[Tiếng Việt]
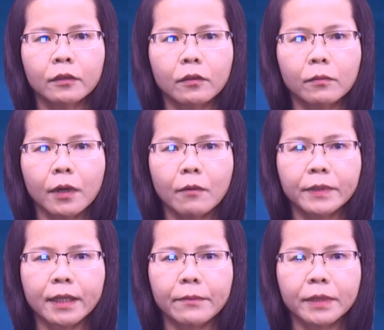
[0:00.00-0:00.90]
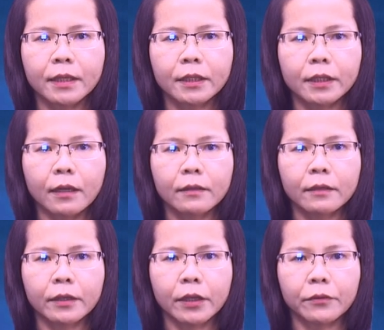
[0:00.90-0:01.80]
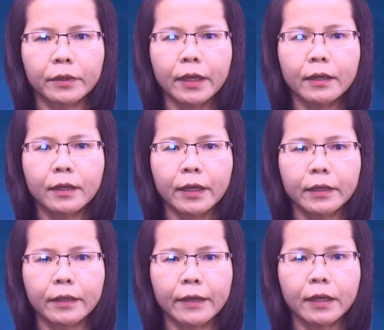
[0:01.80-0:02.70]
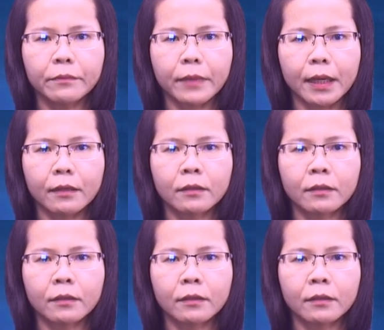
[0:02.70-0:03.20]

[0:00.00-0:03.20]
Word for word: cũng không xem kinh sách như điều thiêng liêng để dính mắc